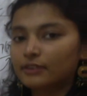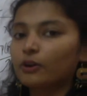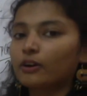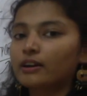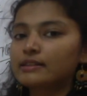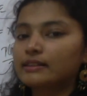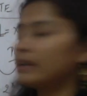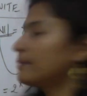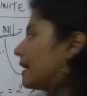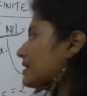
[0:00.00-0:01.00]
ड्रॉ कर सकते हैं
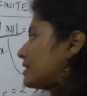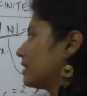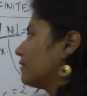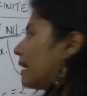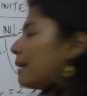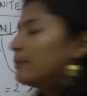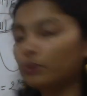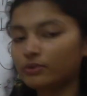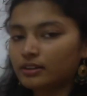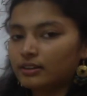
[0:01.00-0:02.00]
एक बाइजेक्टिव मैप
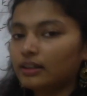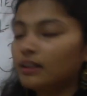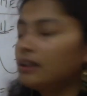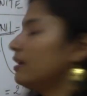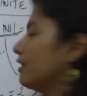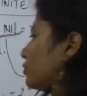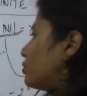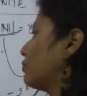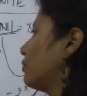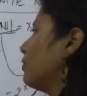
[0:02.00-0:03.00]
ढूंढ सकते हैं
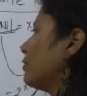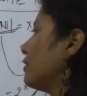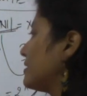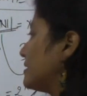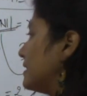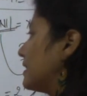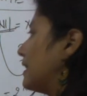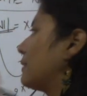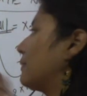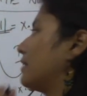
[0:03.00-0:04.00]
तो वो सी के
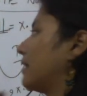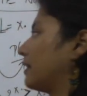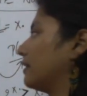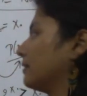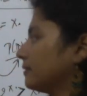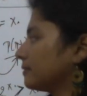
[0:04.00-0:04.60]
इक्वल रहेगा